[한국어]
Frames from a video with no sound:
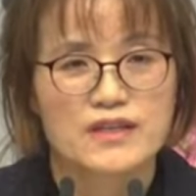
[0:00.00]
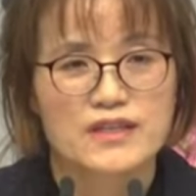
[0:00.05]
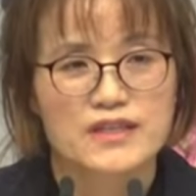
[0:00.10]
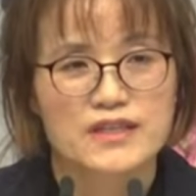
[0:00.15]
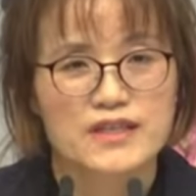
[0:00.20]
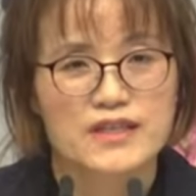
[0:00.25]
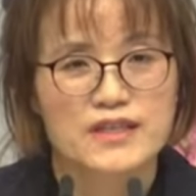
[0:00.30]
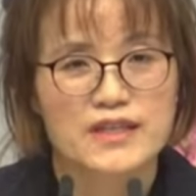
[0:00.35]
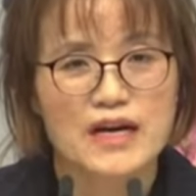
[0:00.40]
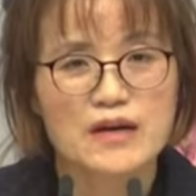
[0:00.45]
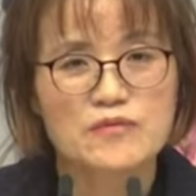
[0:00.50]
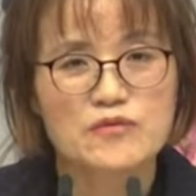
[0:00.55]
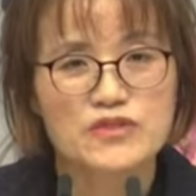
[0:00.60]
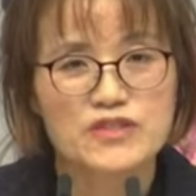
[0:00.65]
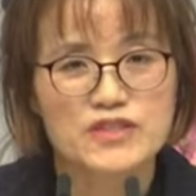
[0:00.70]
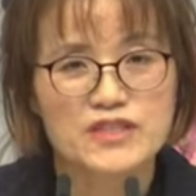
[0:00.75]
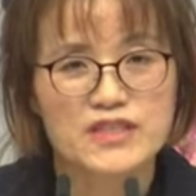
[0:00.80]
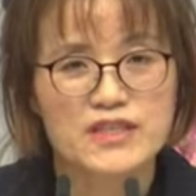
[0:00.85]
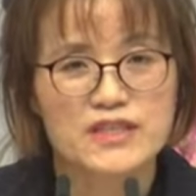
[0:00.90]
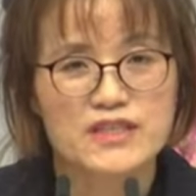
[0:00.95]
이렇게
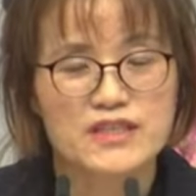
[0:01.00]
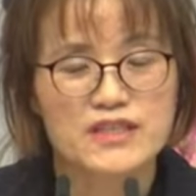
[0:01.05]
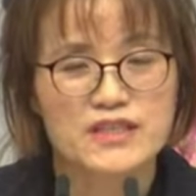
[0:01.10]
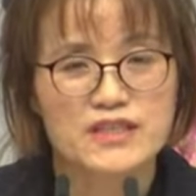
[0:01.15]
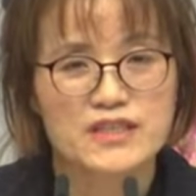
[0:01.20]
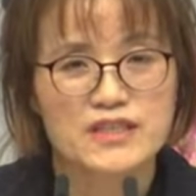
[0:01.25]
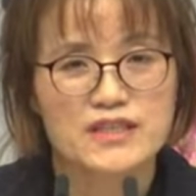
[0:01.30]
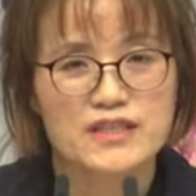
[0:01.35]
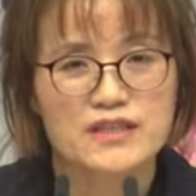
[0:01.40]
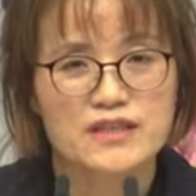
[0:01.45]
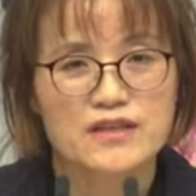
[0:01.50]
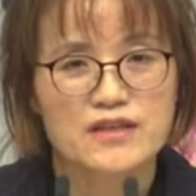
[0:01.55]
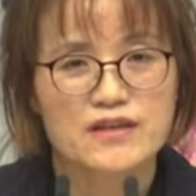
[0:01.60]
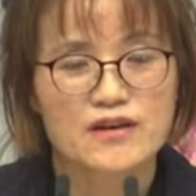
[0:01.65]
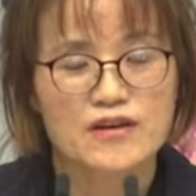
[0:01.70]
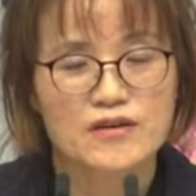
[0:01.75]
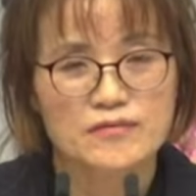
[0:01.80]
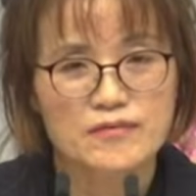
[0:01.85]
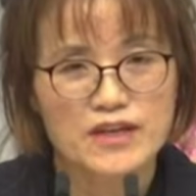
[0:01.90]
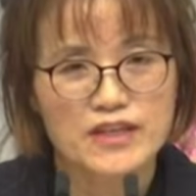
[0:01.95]
남은 시간이
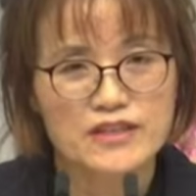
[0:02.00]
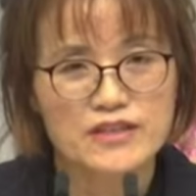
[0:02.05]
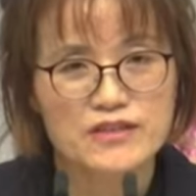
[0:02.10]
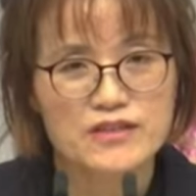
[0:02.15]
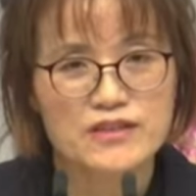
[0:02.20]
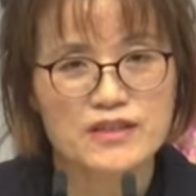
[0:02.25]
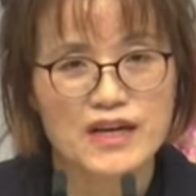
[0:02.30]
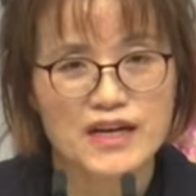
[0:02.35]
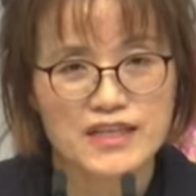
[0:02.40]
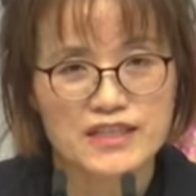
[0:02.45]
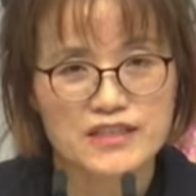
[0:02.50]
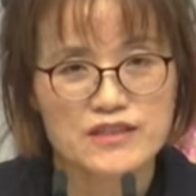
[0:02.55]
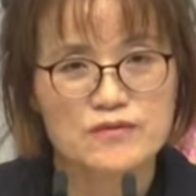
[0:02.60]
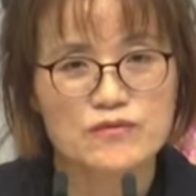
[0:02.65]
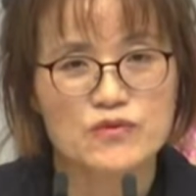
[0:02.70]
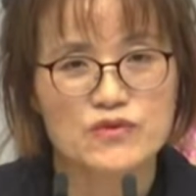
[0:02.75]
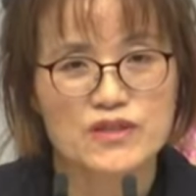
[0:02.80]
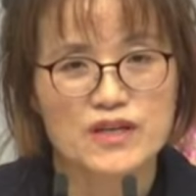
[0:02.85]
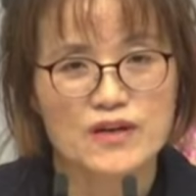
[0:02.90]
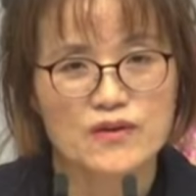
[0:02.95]
얼마인지를 알지
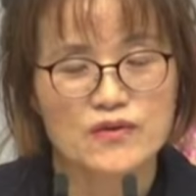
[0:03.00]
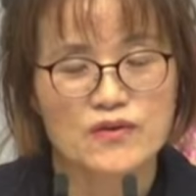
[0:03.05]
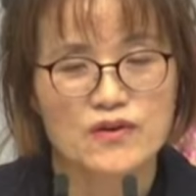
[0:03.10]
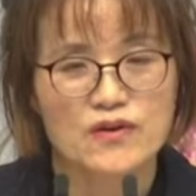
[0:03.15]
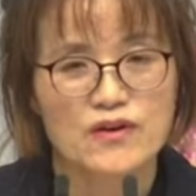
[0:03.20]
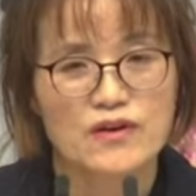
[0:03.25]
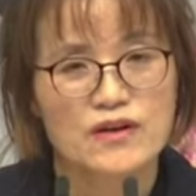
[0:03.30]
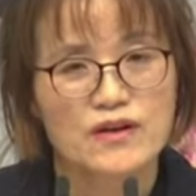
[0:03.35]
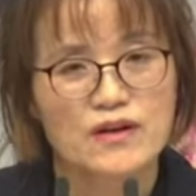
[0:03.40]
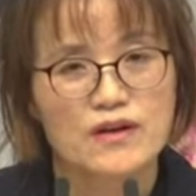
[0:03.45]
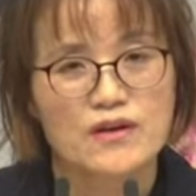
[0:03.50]
못하고